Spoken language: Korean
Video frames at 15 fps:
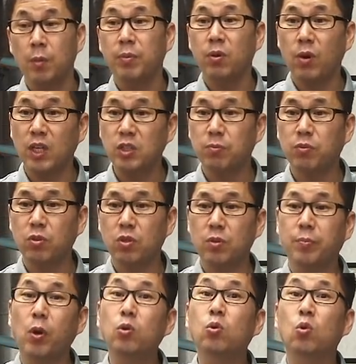필요하신
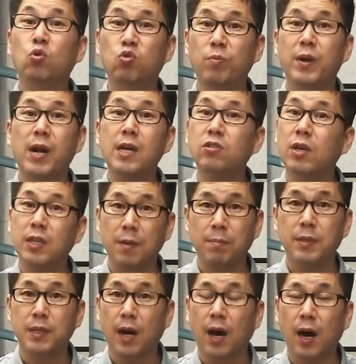분들은 별도로 구매를 하셔야
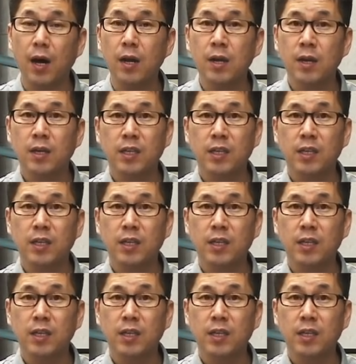됩니다.